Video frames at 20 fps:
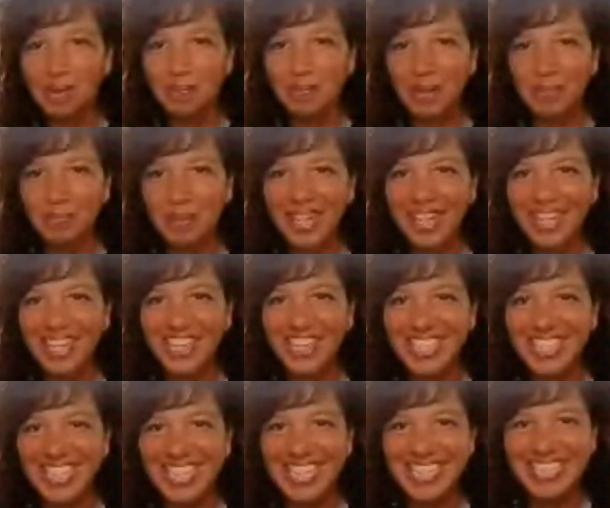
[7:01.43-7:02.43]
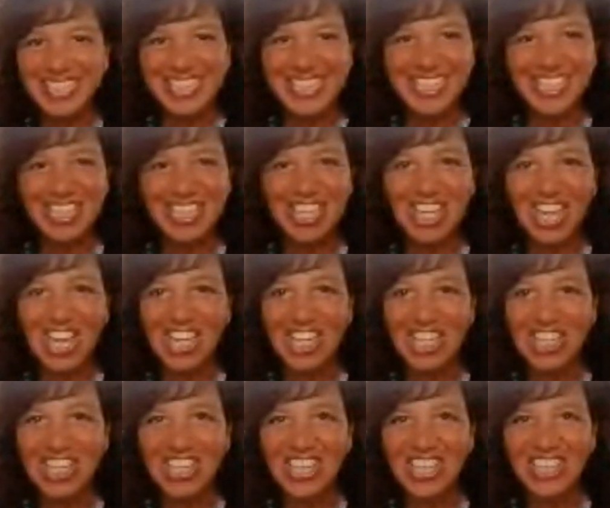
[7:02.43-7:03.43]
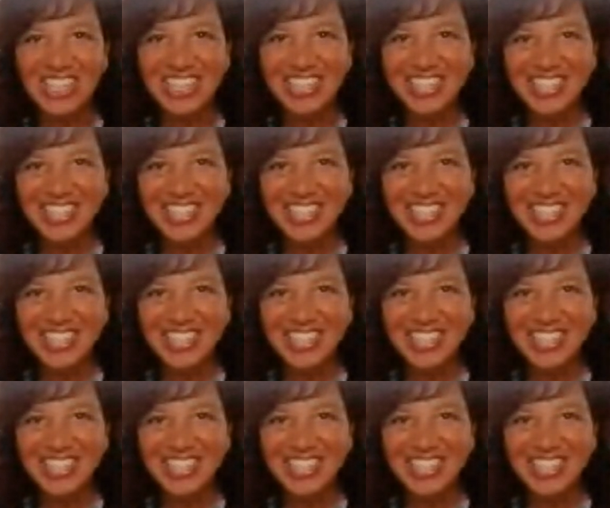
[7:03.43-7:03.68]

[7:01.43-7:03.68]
là, ma belle. Ok, t'es là, là.